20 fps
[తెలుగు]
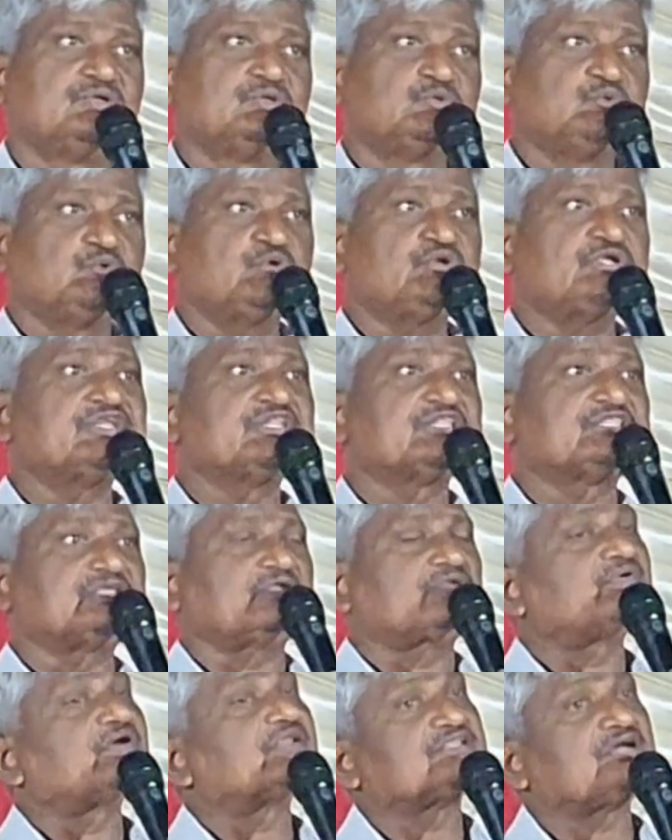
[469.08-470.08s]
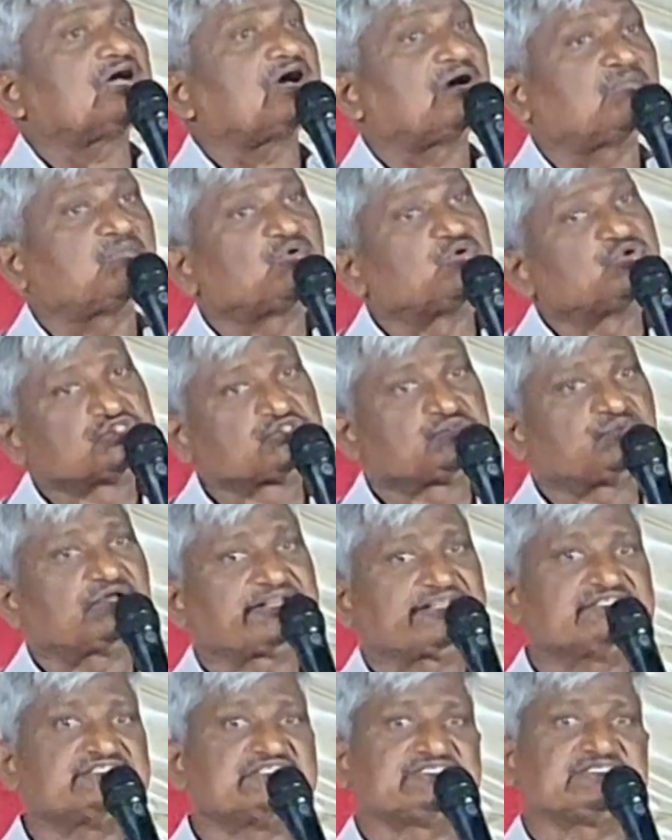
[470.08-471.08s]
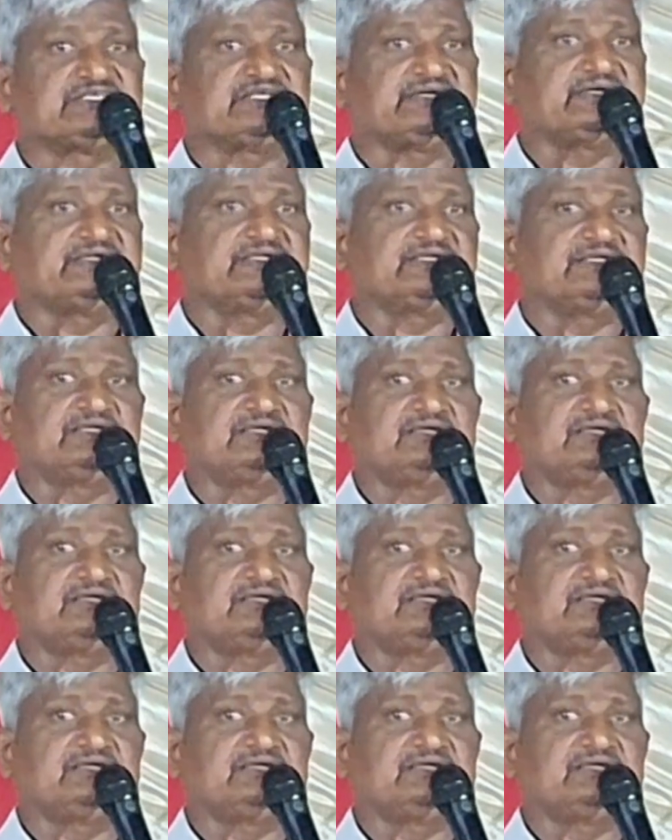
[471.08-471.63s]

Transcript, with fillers: దొరికిన తర్వాత ఆ పోలీసు వారు ఏం చేశారంటే